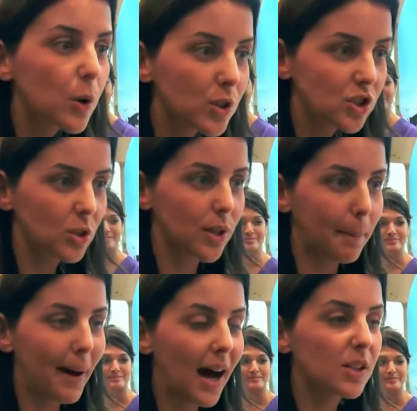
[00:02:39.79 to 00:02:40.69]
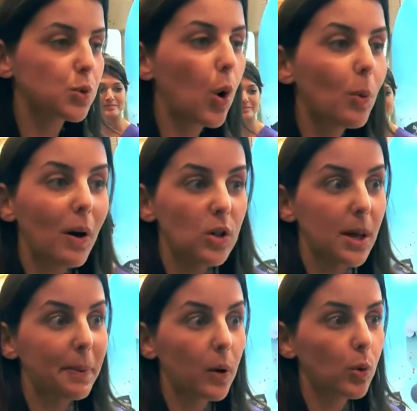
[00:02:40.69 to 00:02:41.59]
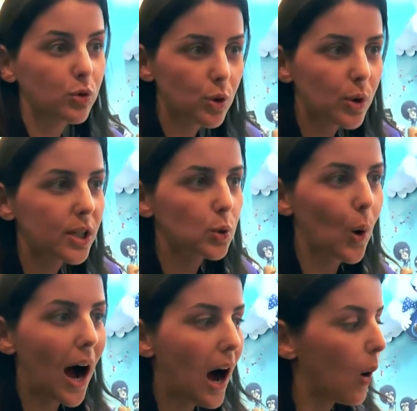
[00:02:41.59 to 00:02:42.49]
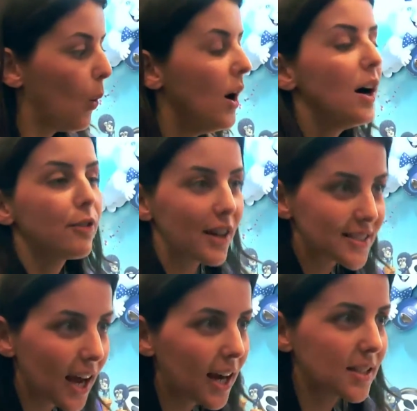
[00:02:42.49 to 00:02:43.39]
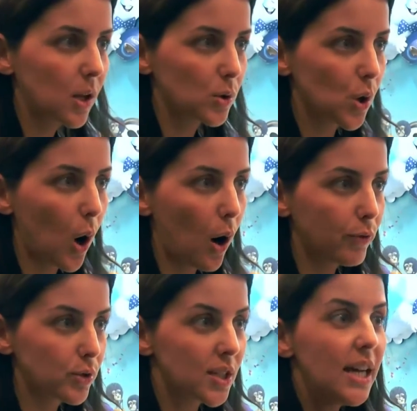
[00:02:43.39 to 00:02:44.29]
gostinho da Páscoa, alguma coisa para construir o ritual, fazer a caça aos ovos.